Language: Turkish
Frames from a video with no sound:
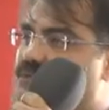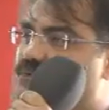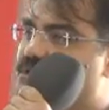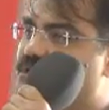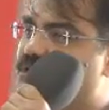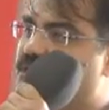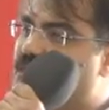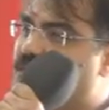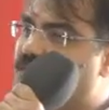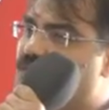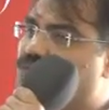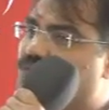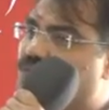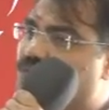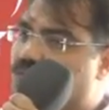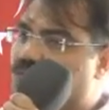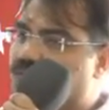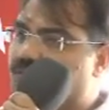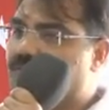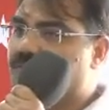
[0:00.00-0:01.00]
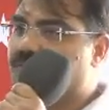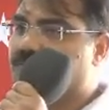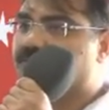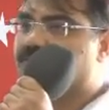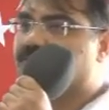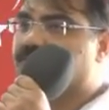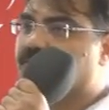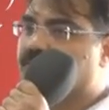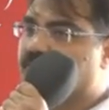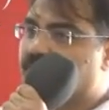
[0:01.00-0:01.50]
düzenlemiş olduğu
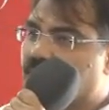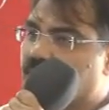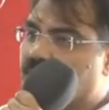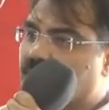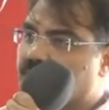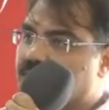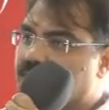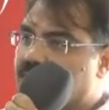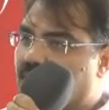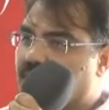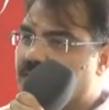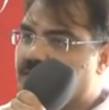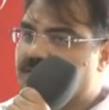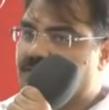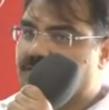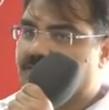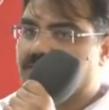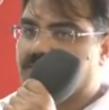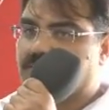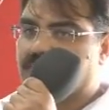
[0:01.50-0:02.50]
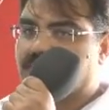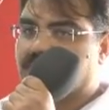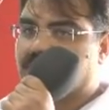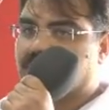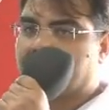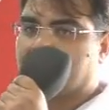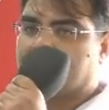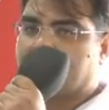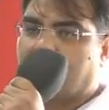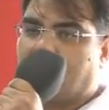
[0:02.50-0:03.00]
tanış,
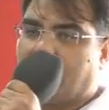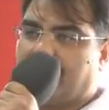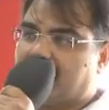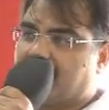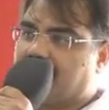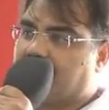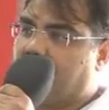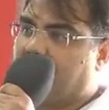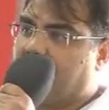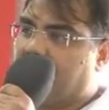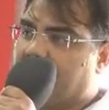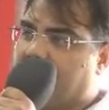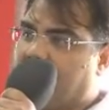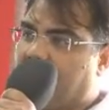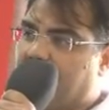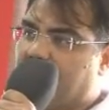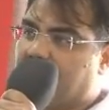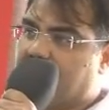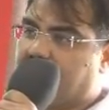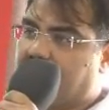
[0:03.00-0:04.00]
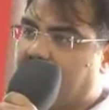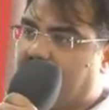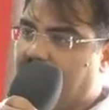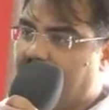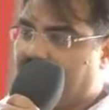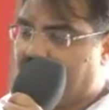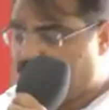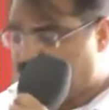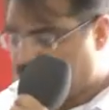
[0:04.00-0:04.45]
tanışma ve dayanışma yemeğine